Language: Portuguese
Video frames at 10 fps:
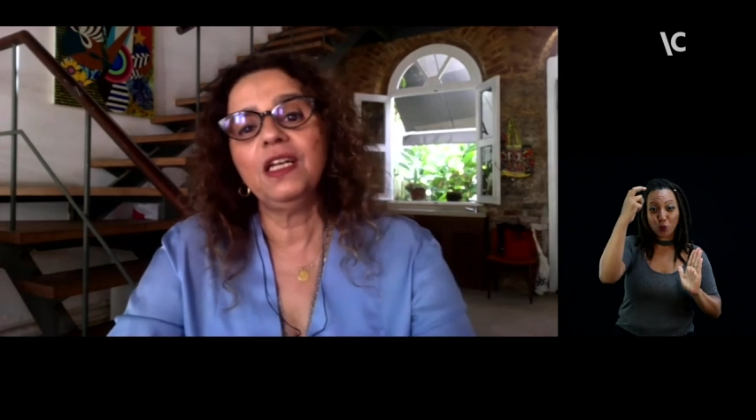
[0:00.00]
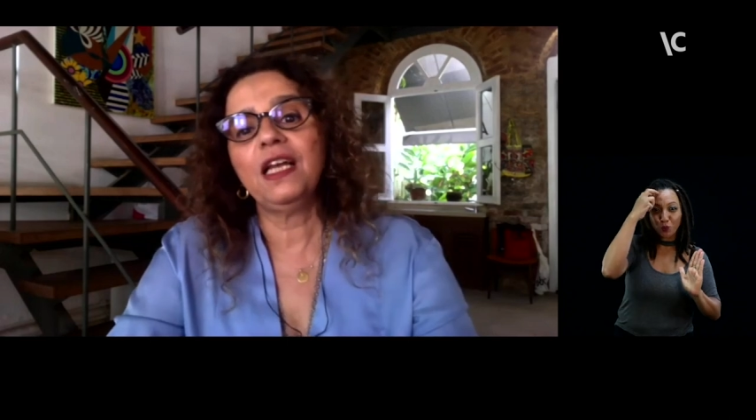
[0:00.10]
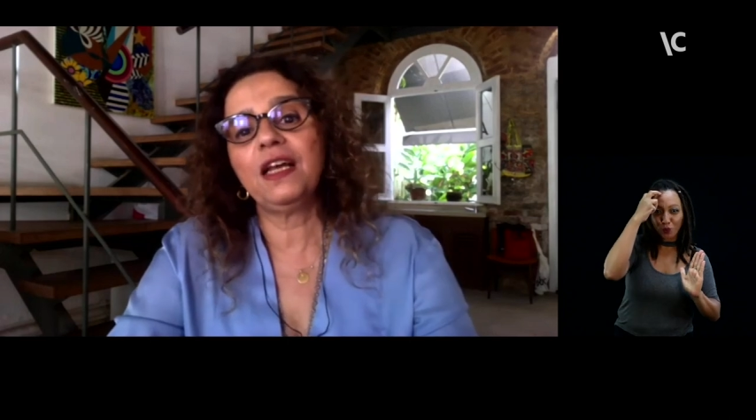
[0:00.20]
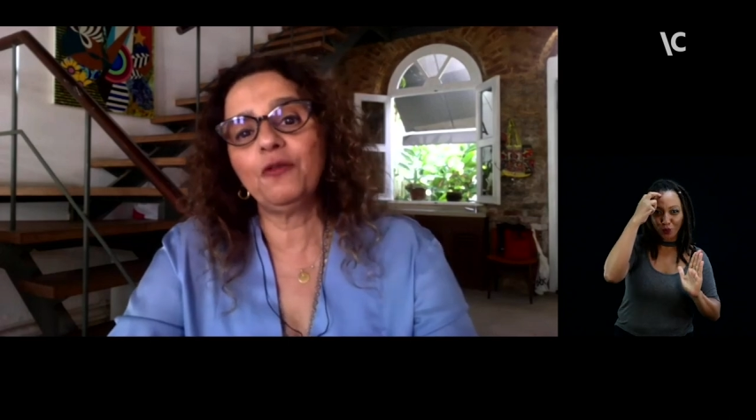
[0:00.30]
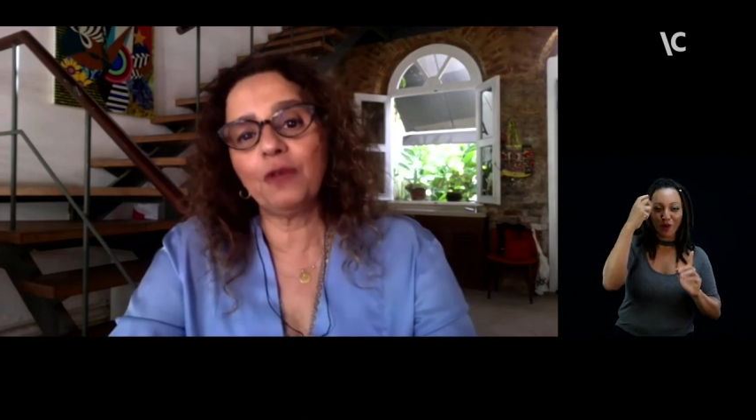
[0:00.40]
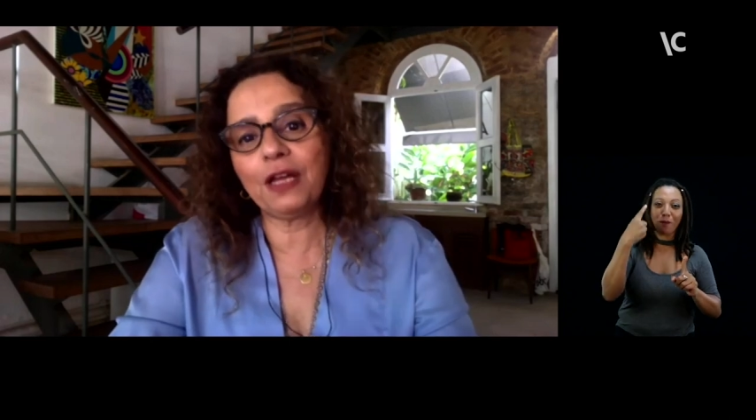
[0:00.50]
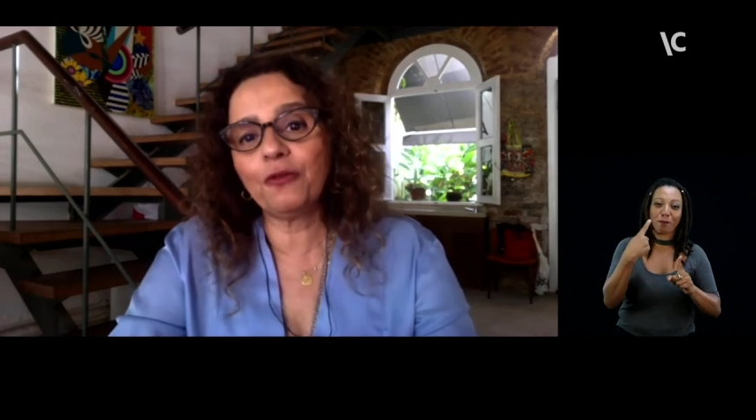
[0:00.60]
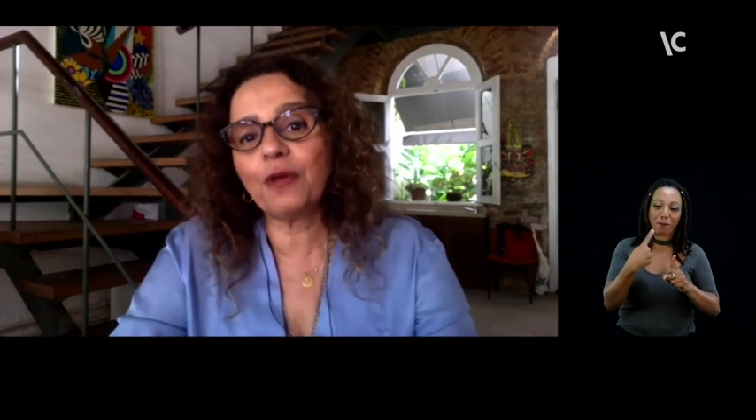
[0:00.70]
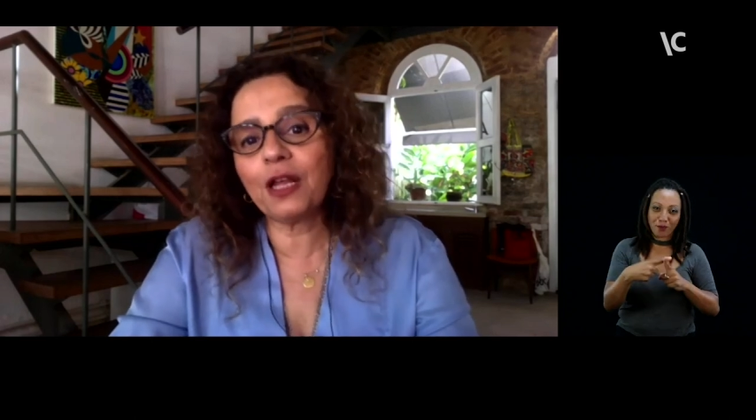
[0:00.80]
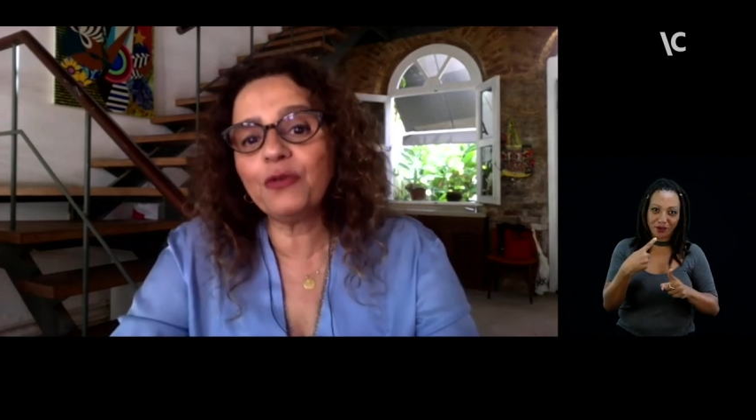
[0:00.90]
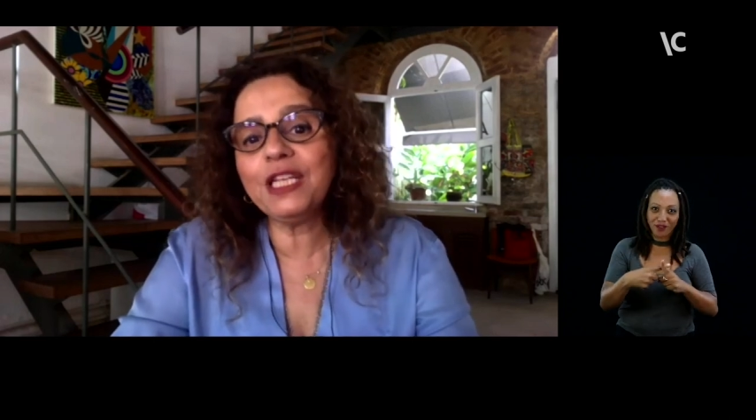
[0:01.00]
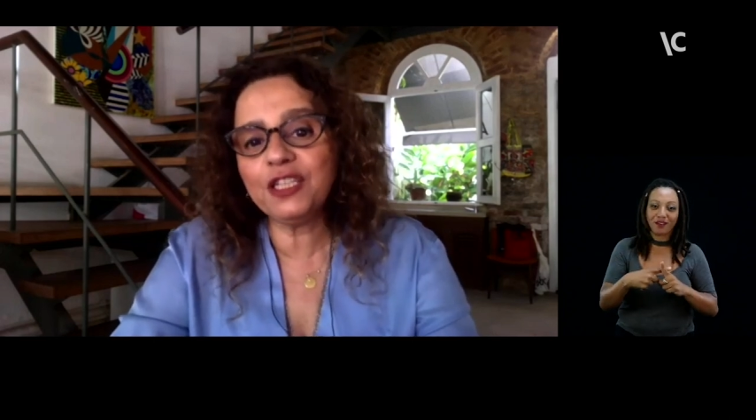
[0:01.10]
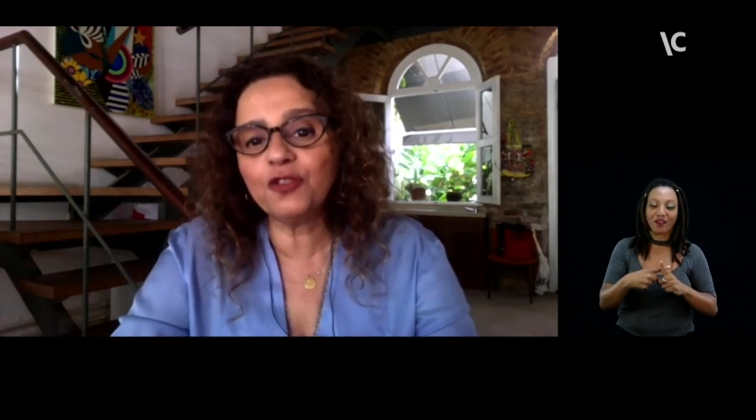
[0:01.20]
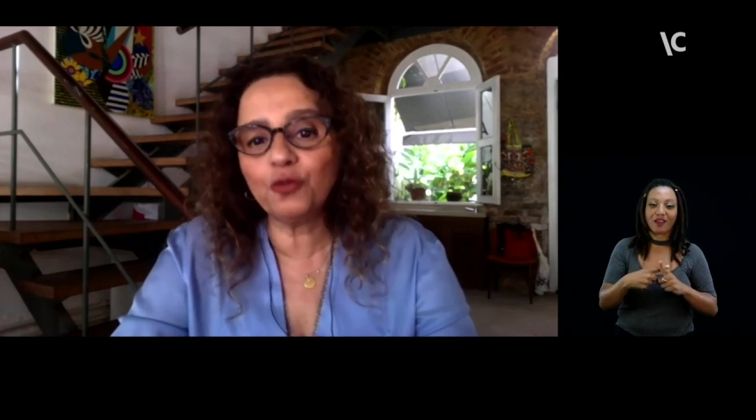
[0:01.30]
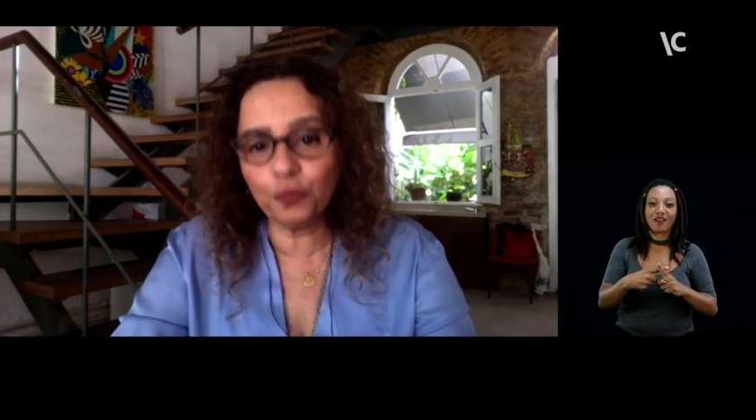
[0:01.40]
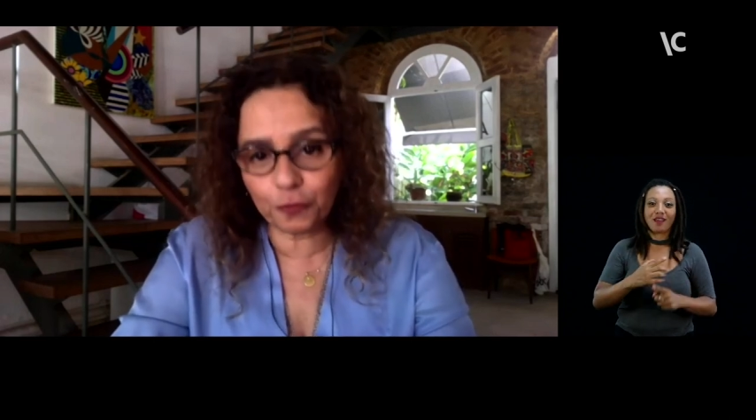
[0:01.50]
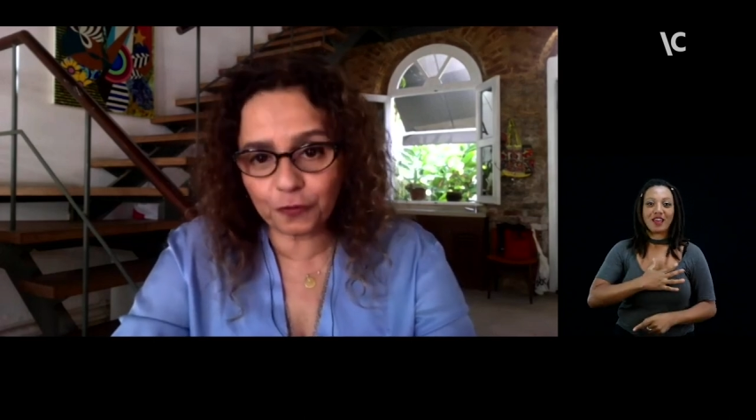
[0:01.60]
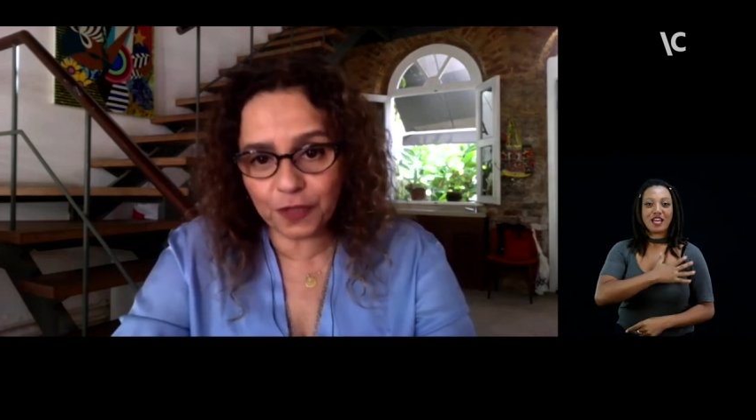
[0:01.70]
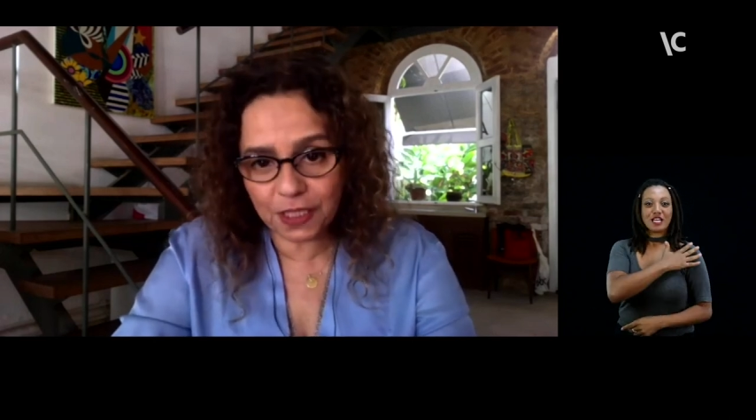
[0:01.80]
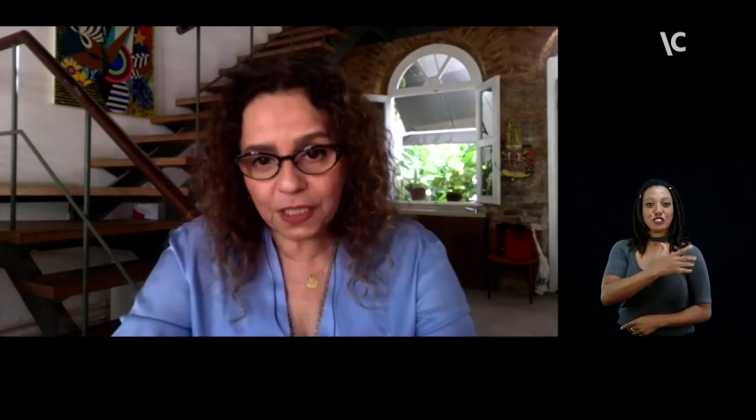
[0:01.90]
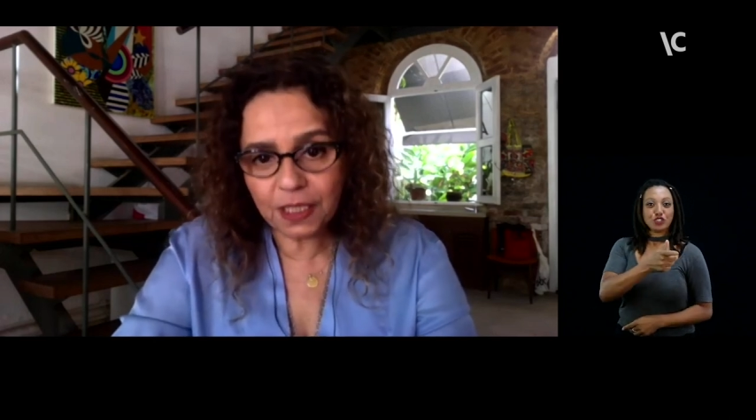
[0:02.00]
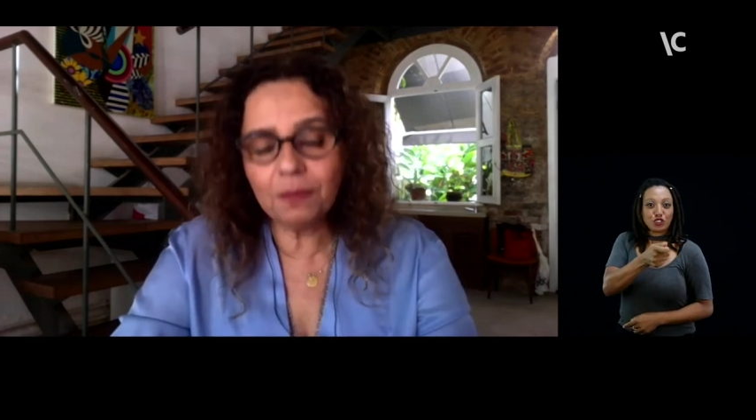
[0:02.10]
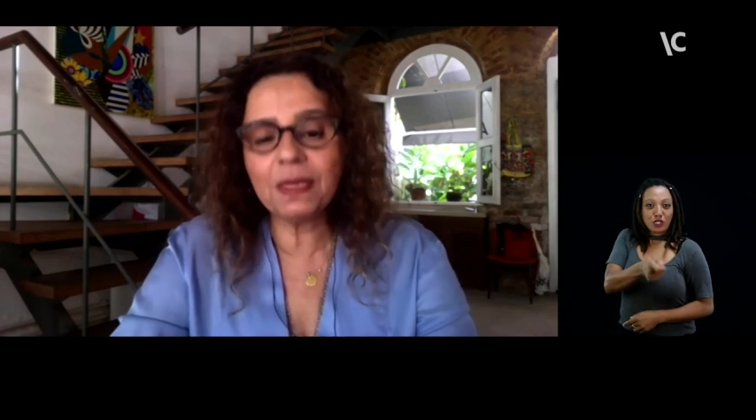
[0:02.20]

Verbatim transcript: era, era, era o início do fim,